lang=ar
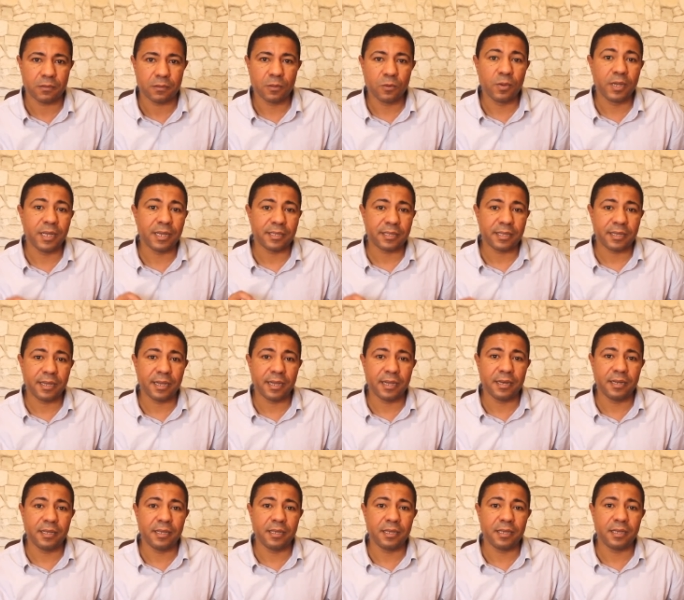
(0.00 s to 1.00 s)

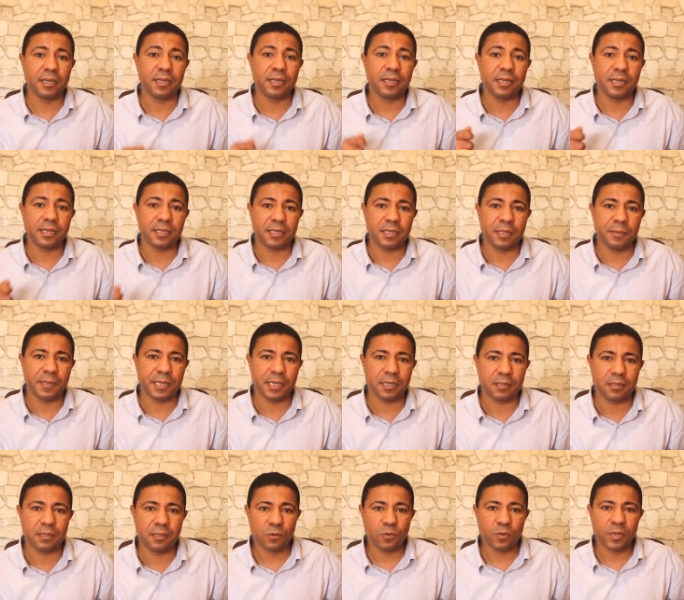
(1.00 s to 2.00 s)
ويعطيها ليه يد
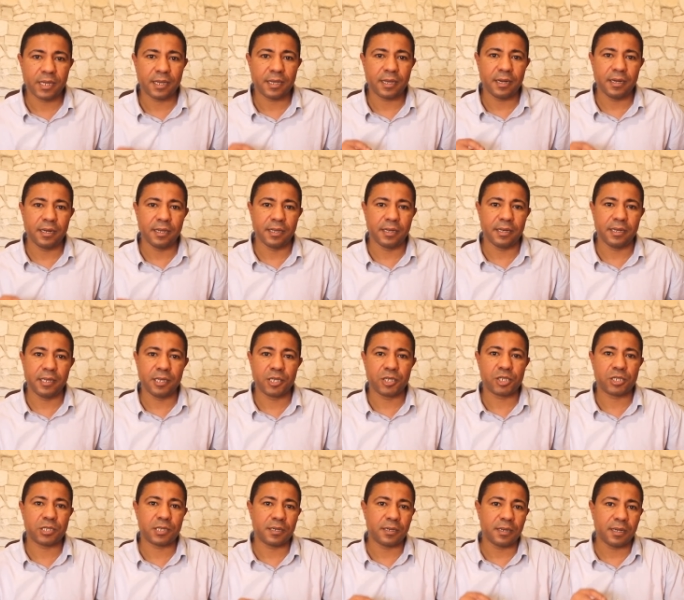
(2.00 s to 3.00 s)
بيد ويخلي عليه
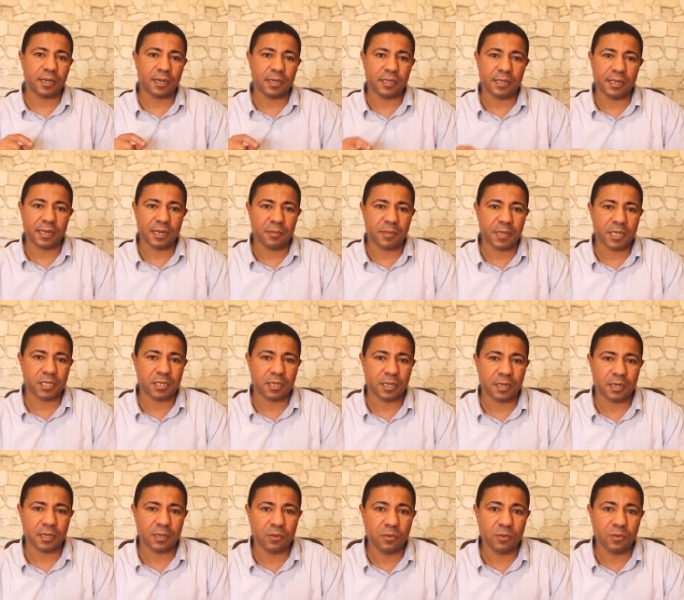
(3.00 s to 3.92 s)
الشناقة ديال البشر